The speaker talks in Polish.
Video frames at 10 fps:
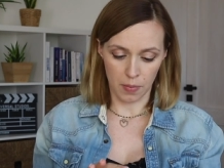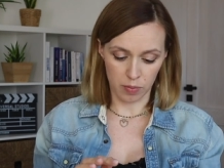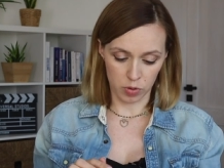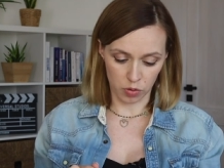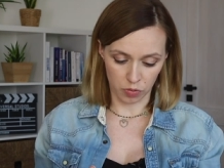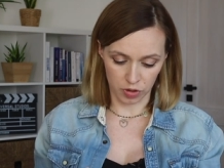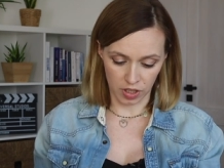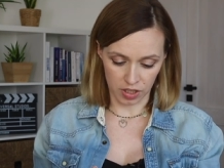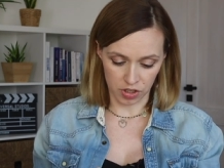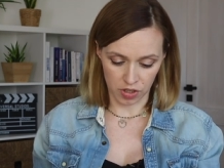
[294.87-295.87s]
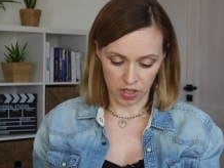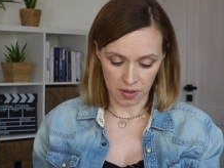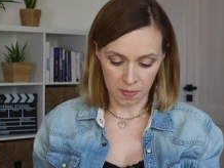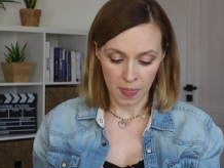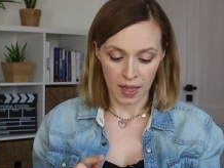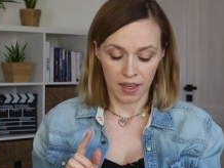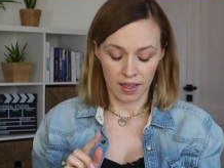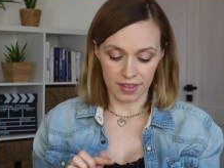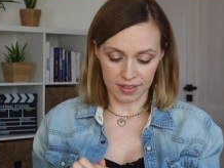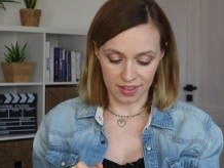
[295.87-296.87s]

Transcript: Mamy również E,